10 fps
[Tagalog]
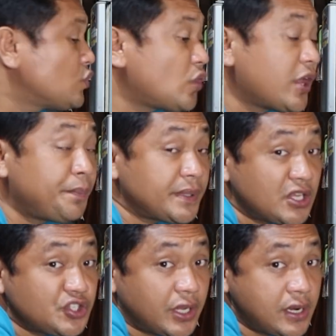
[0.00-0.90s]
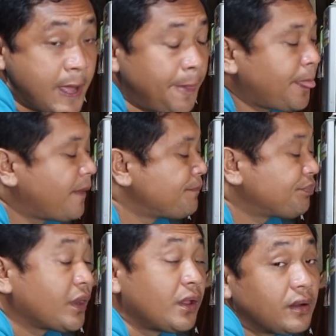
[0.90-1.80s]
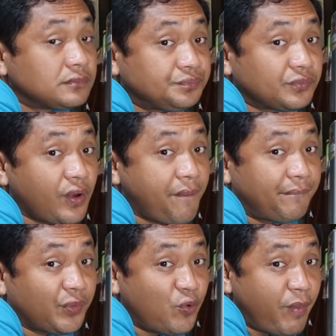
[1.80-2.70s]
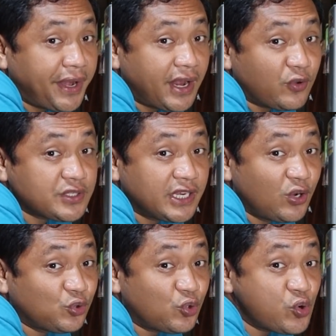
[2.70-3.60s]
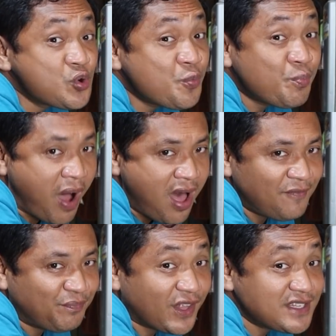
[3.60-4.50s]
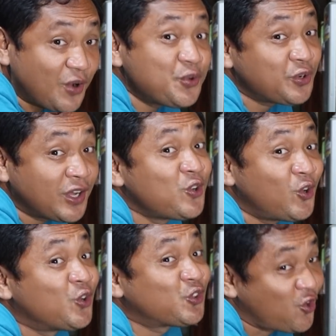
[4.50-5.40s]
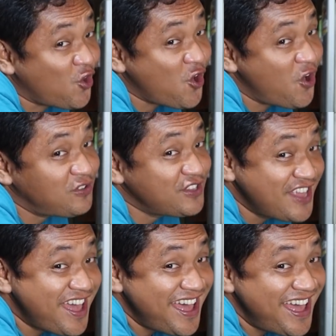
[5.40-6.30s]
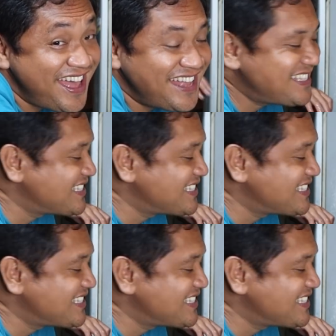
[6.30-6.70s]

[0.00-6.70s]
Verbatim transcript: So ayan, pasensya na. Kumain ako sa niluto kong humba. Kasi ako yung nagluluto. Yes!